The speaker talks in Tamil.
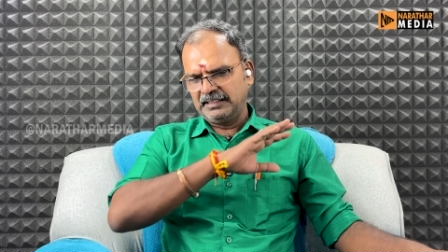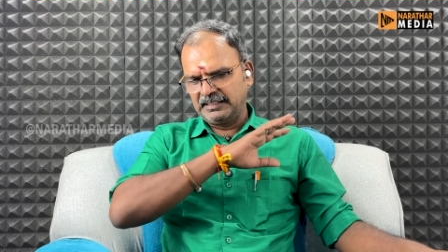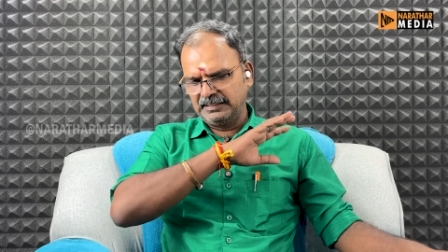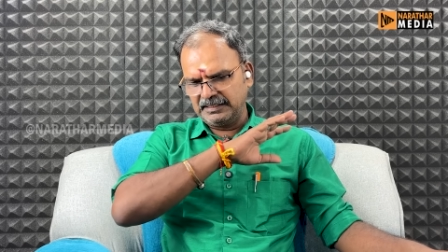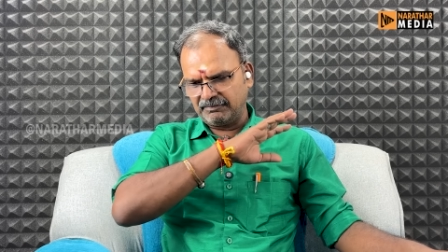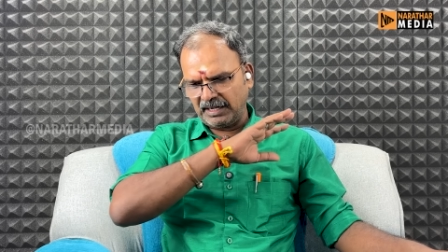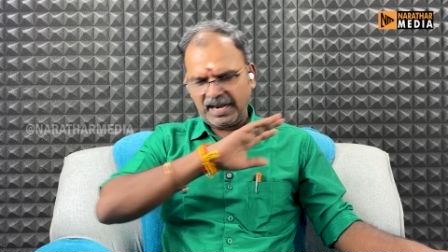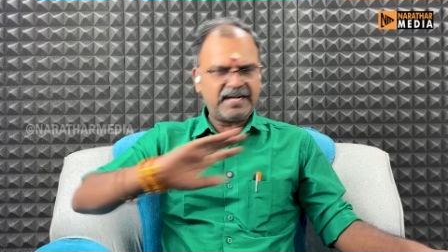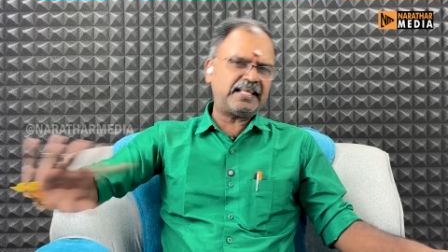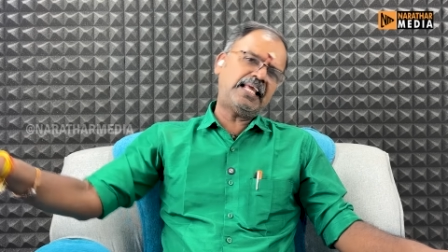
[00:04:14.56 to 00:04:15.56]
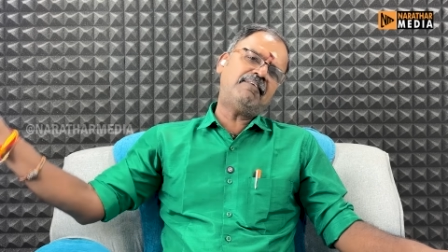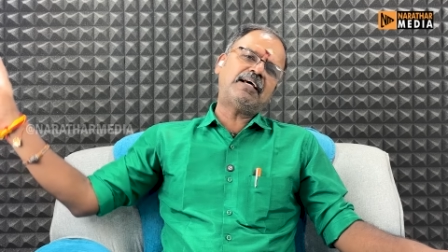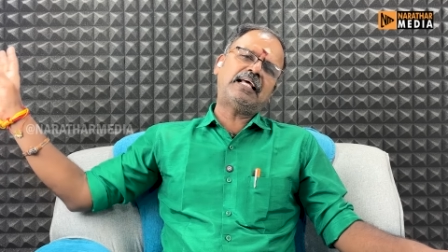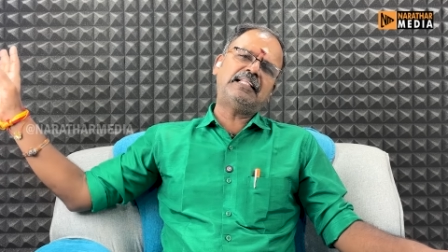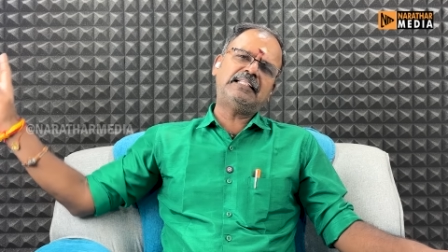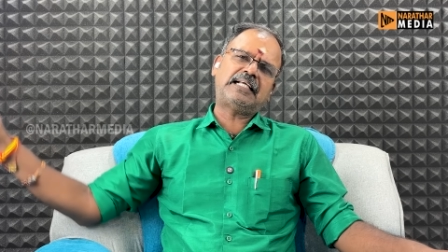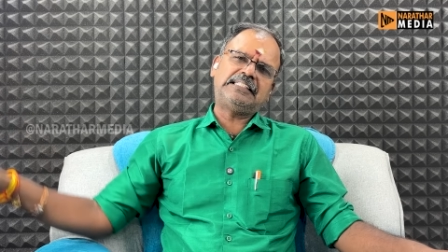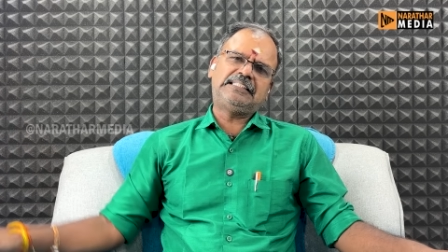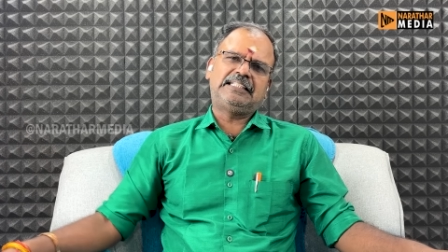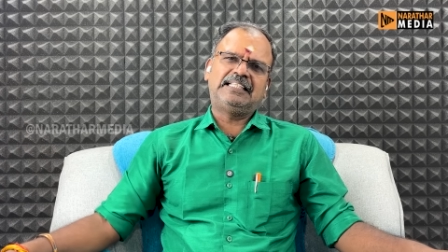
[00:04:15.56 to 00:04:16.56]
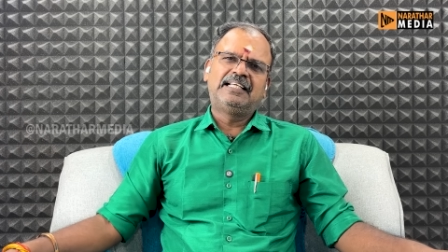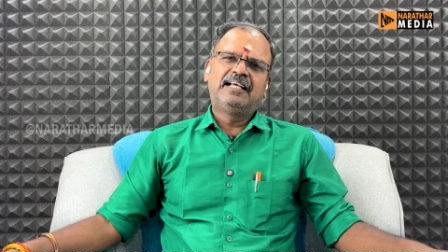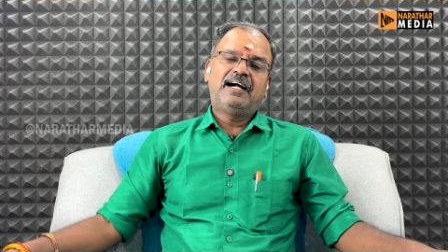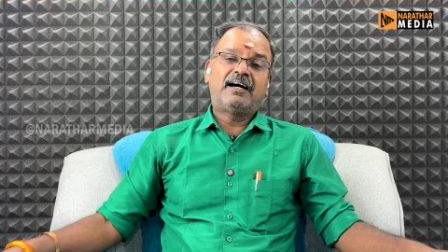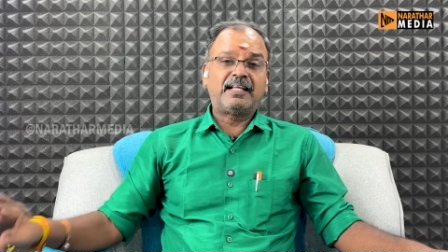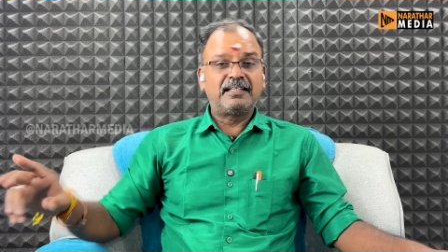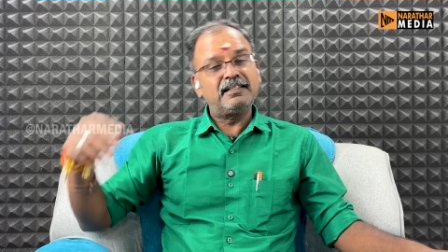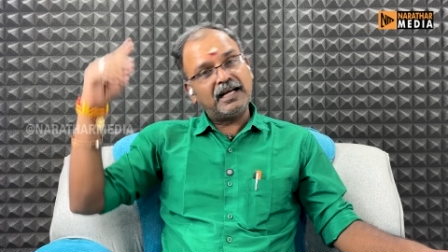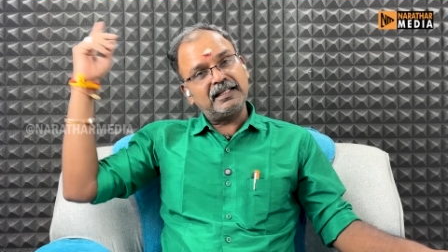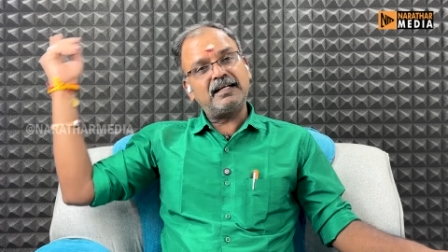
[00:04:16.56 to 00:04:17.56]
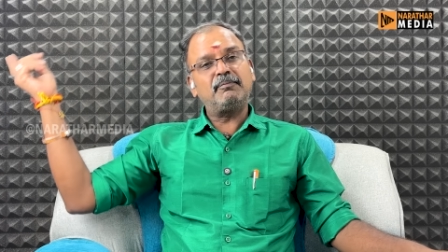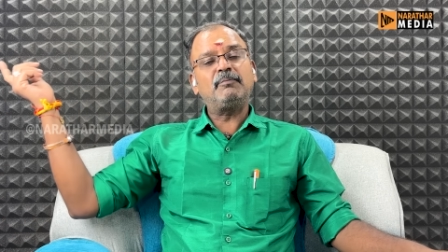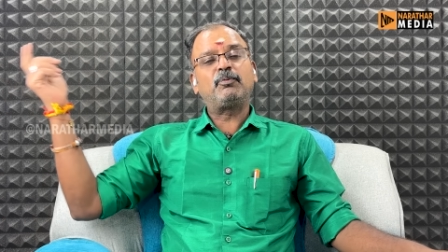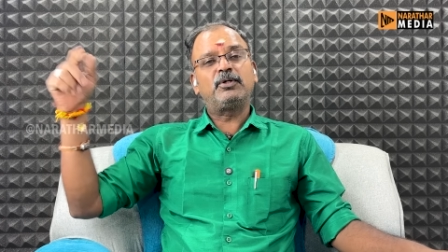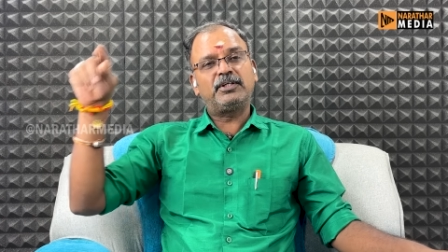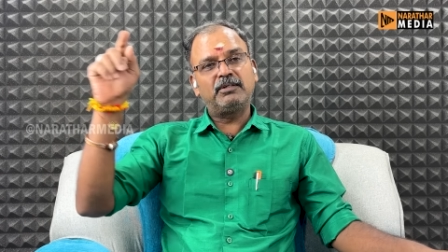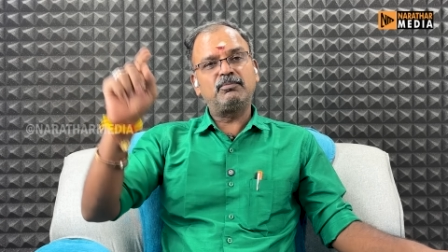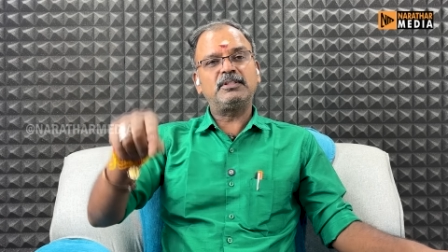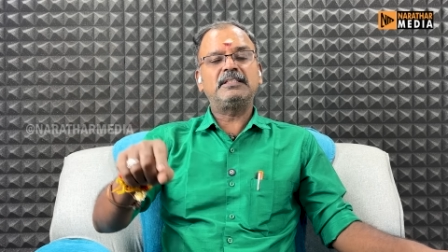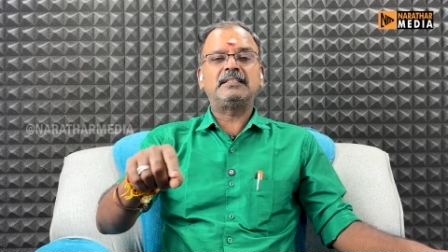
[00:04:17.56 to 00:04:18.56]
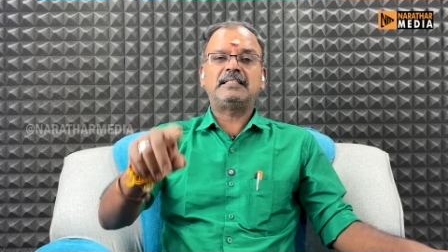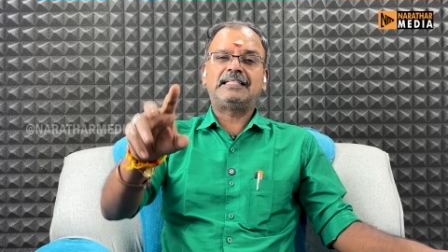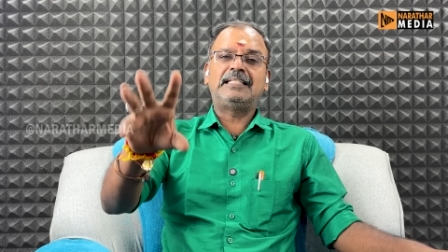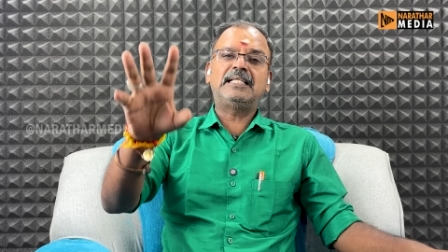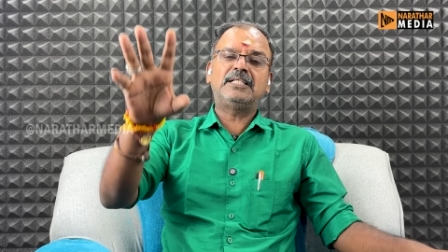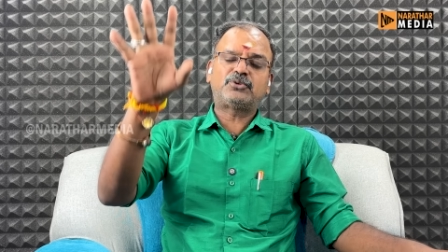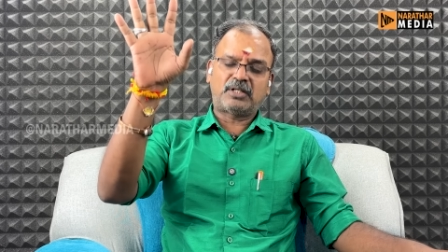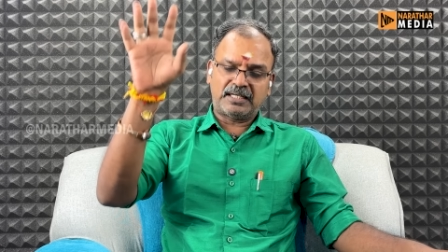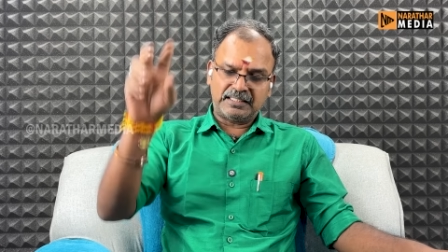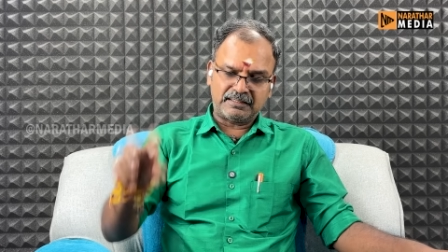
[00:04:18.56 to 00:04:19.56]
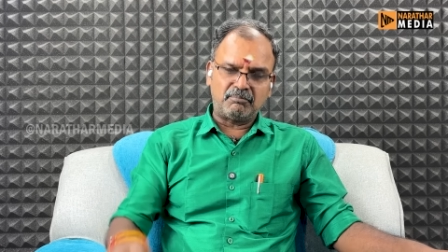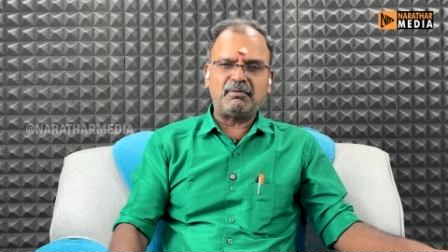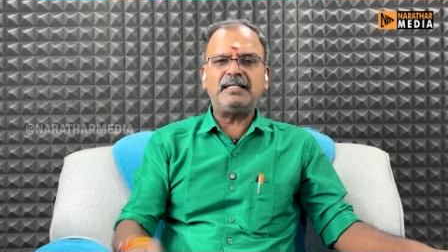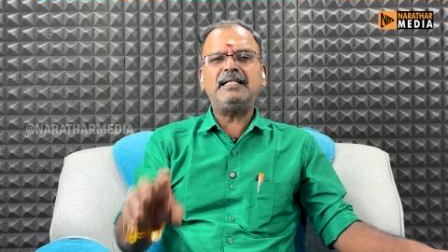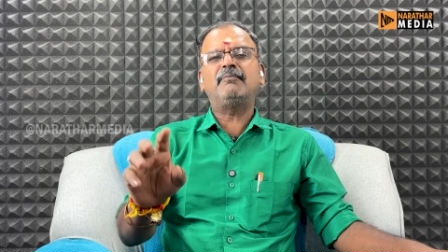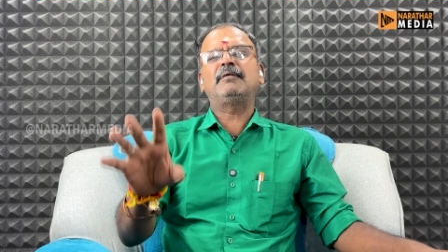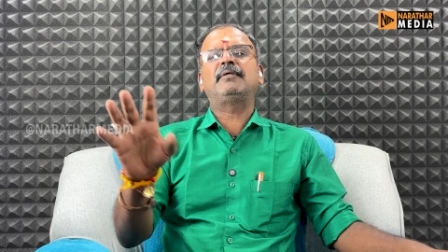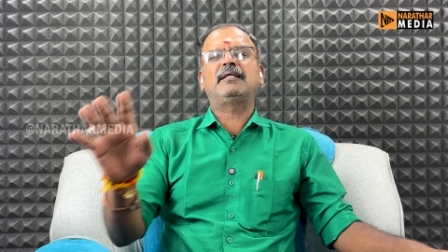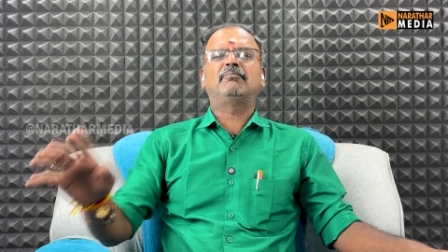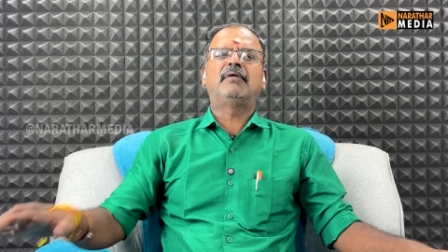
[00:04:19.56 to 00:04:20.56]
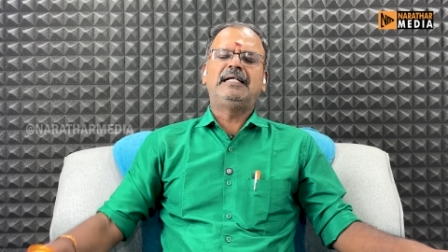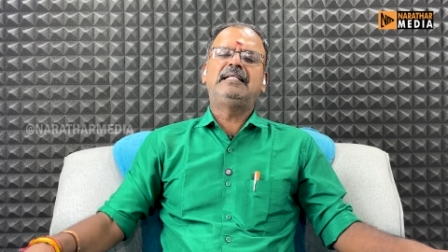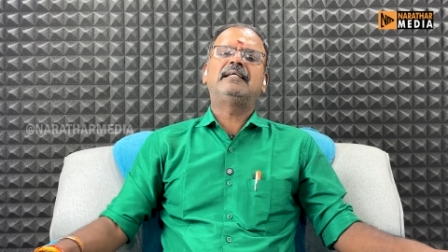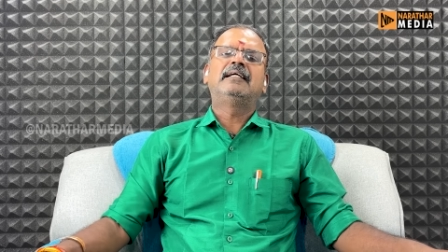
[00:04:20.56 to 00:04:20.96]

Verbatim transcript: இந்து வாடையே வராது அந்த கட்சிக்கு ஆனால் இது அங்கே போய் போட்டியிடும்போது எதுக்கு நான் சொல்கிறேன்னா அந்த மண் அப்படிப்பட்ட மண்